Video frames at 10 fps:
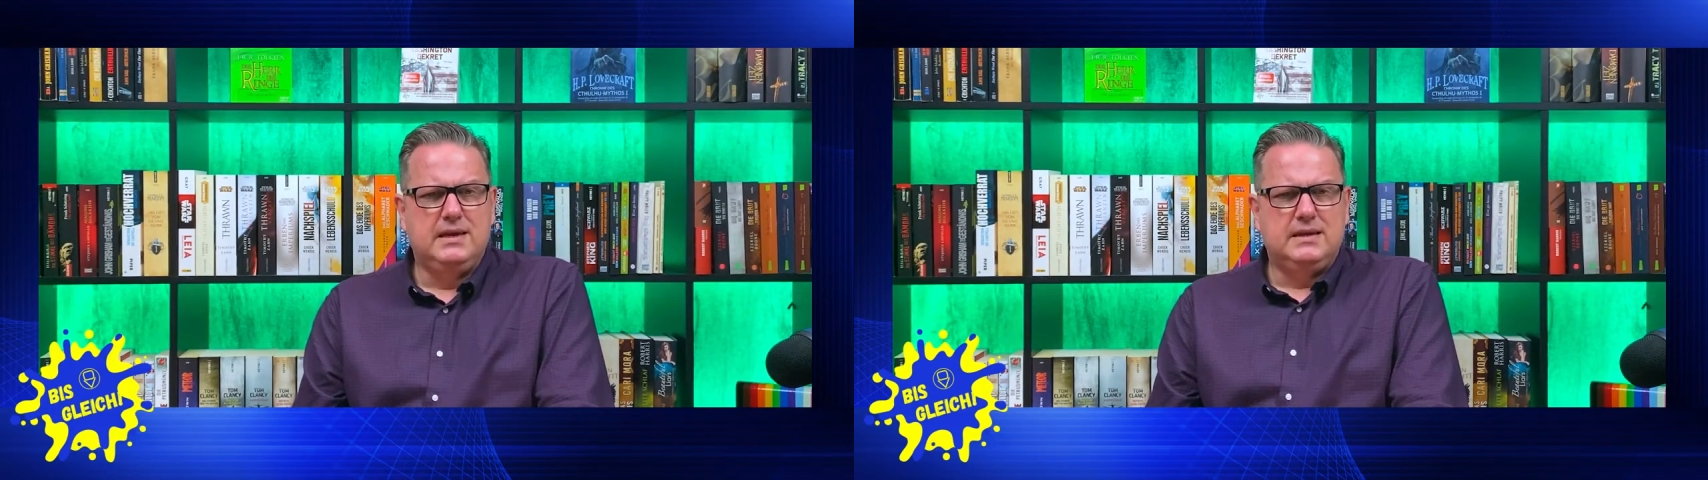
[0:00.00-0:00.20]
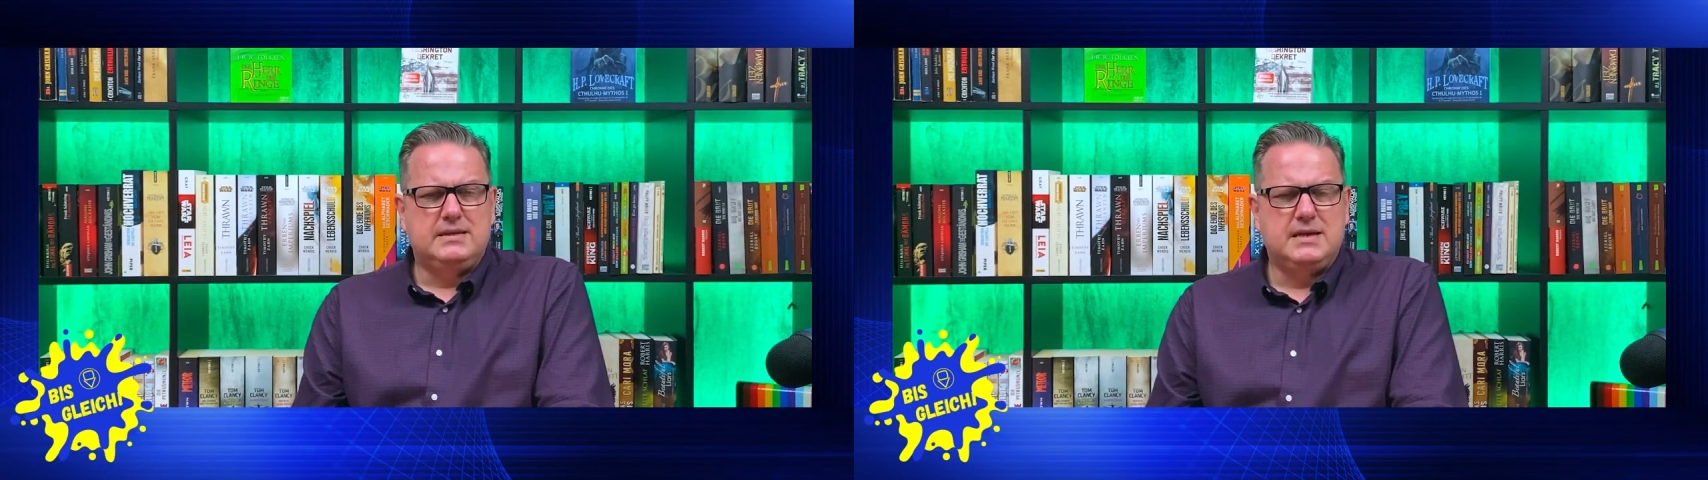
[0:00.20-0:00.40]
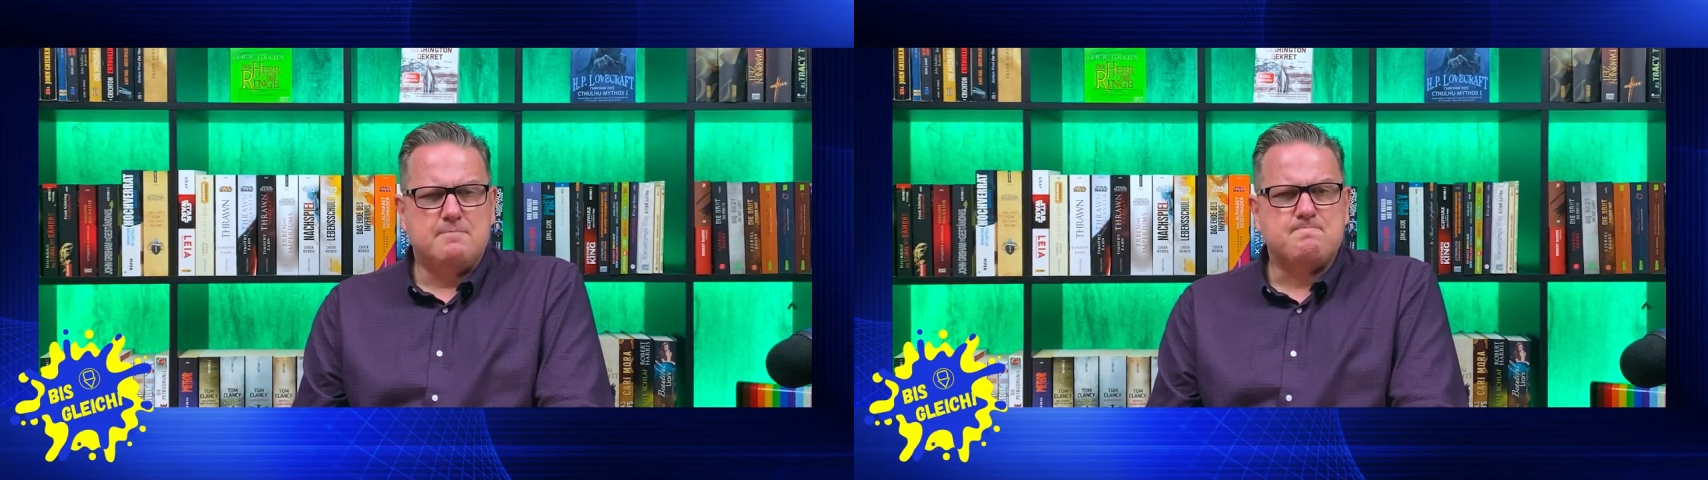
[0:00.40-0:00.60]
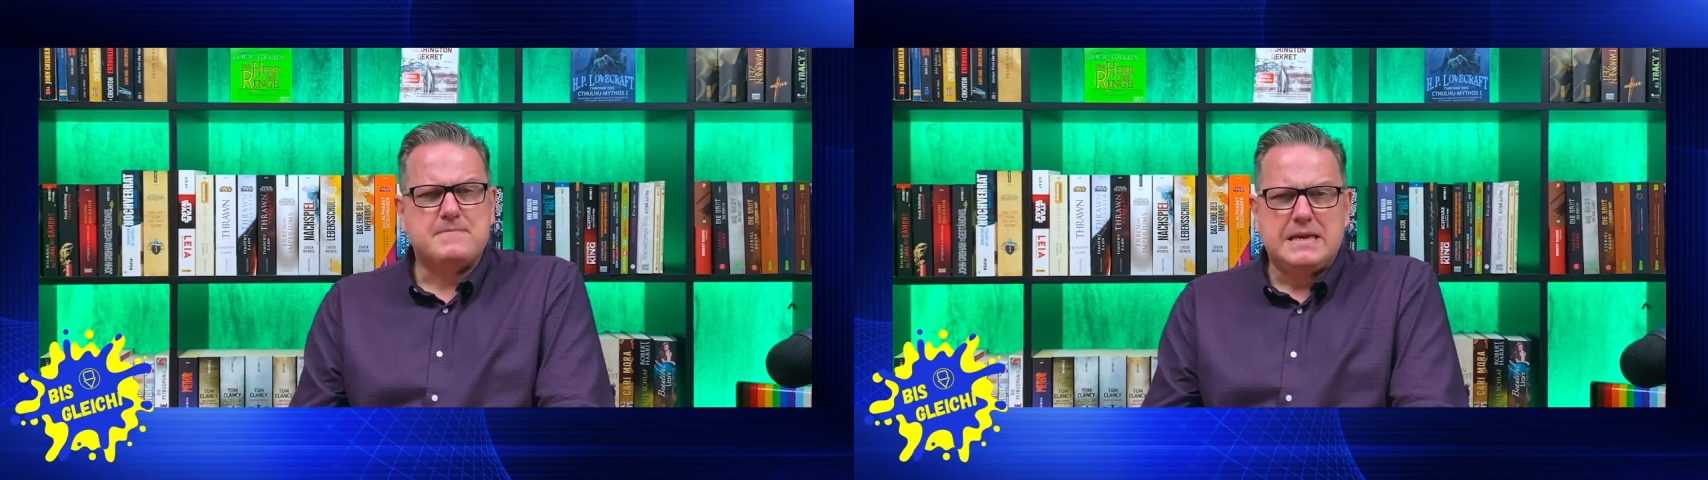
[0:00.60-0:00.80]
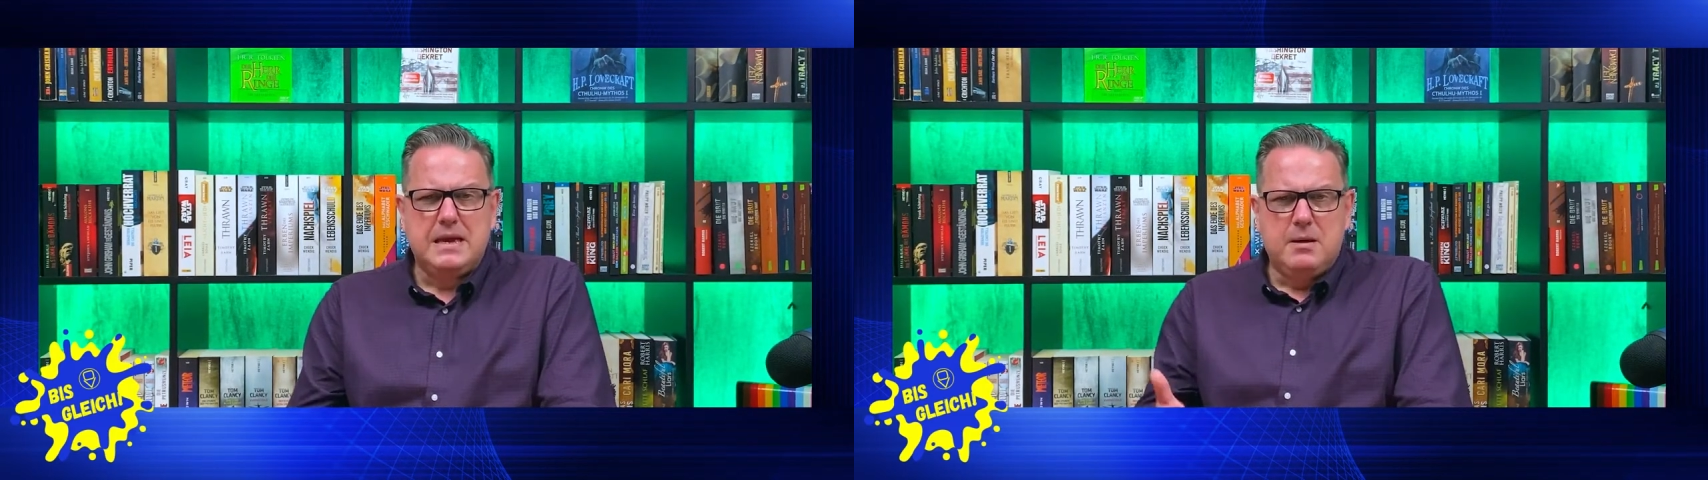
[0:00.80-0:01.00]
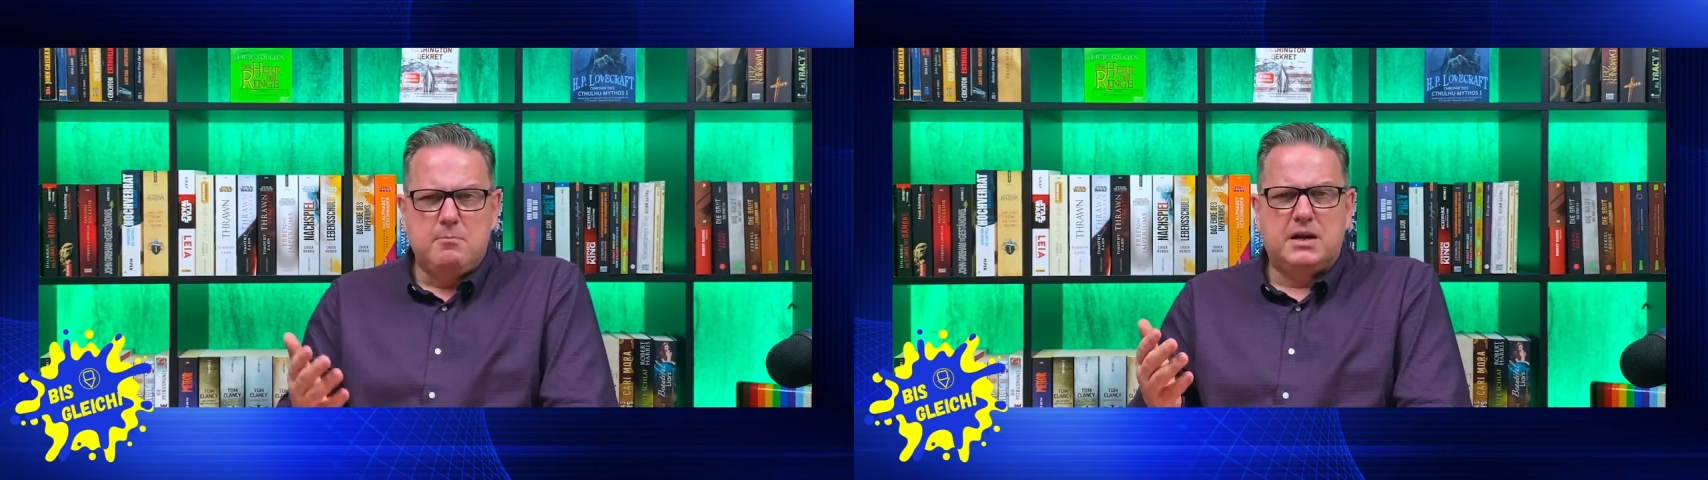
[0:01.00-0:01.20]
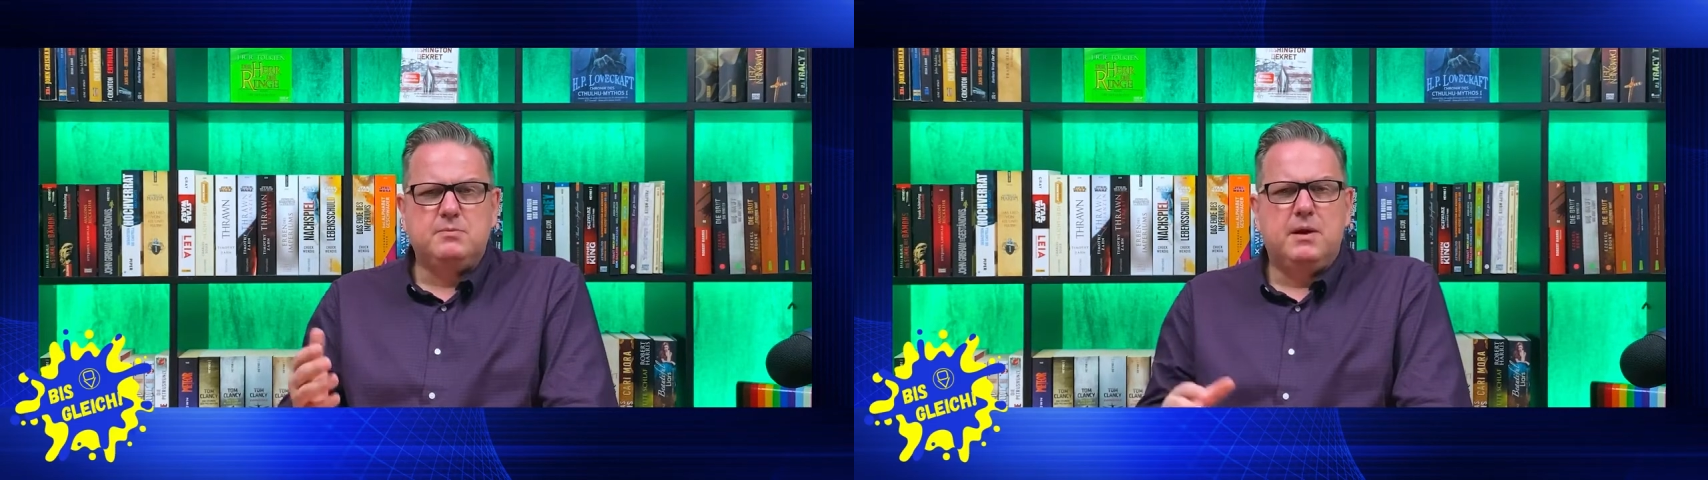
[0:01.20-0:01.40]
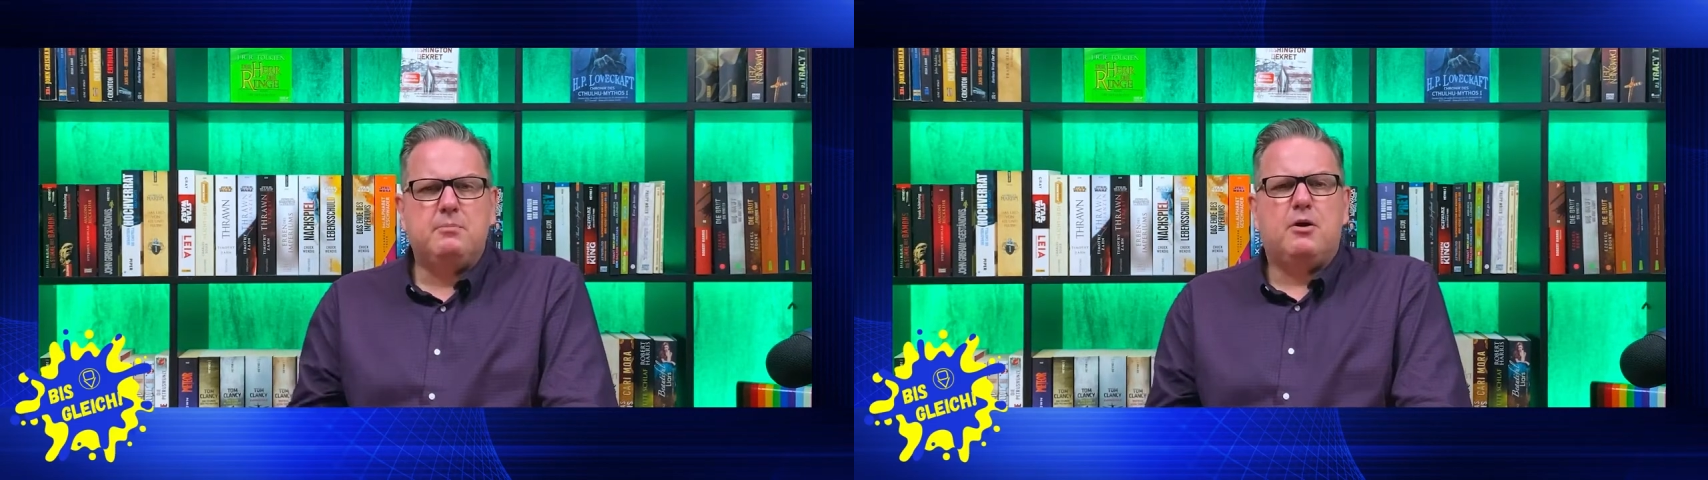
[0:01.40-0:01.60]
Tja,
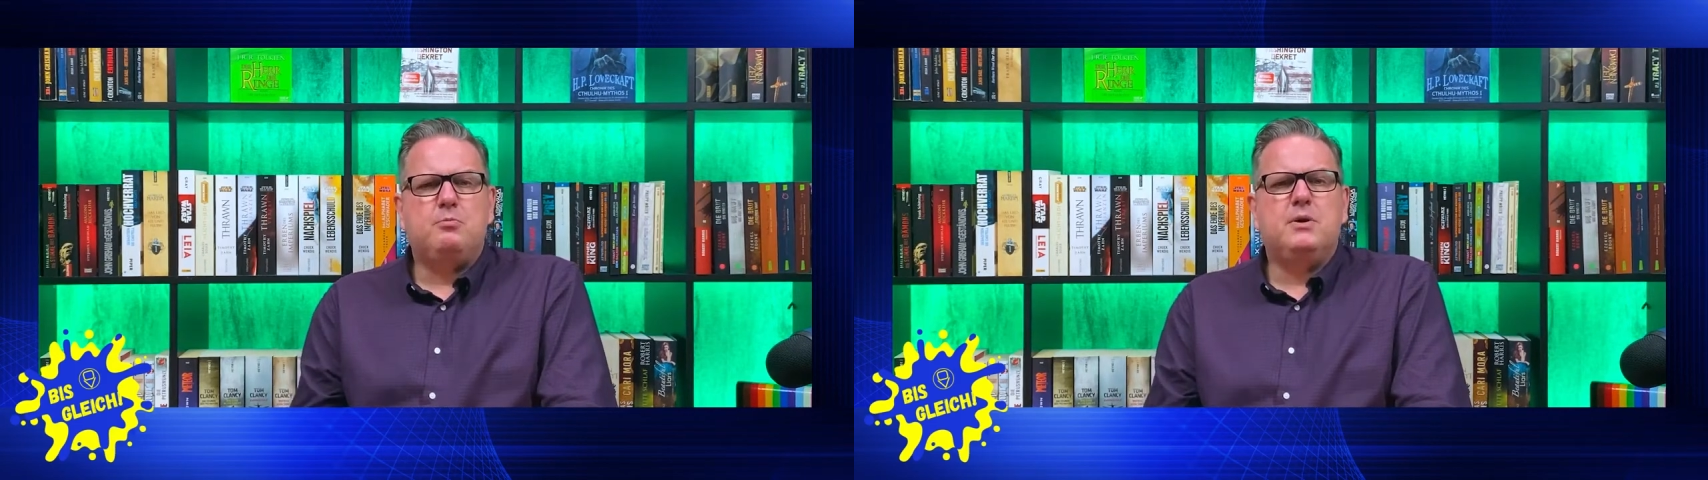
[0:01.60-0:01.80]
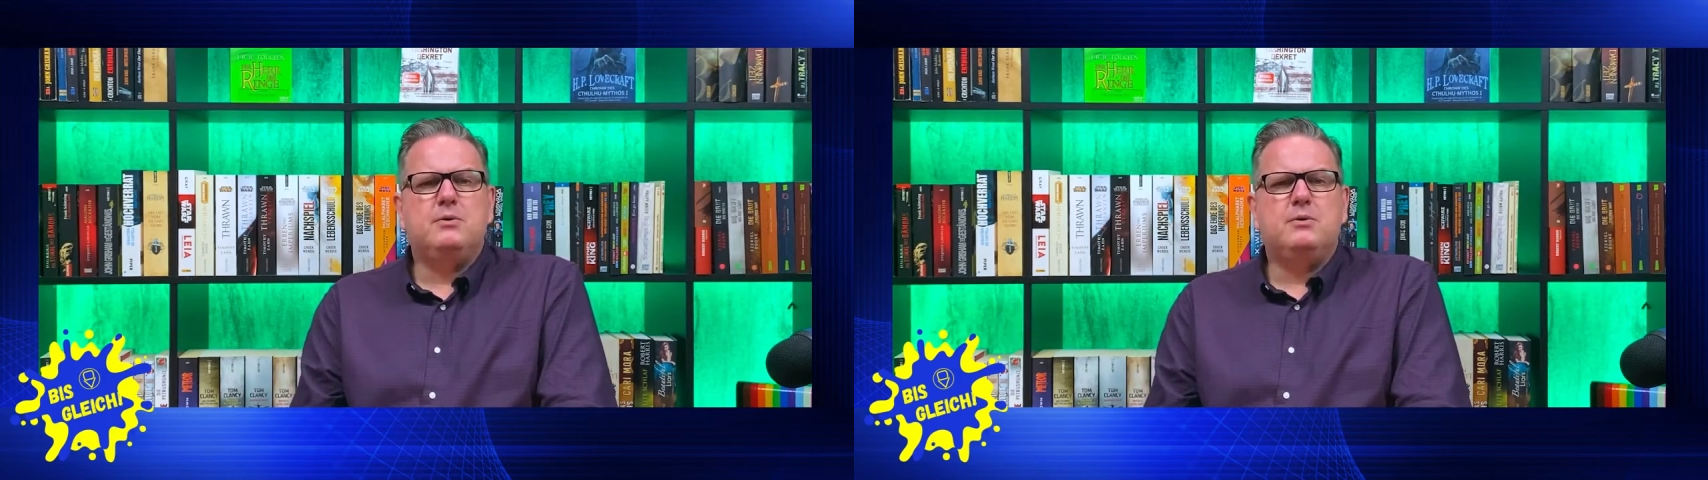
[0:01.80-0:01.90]
manchmal braucht man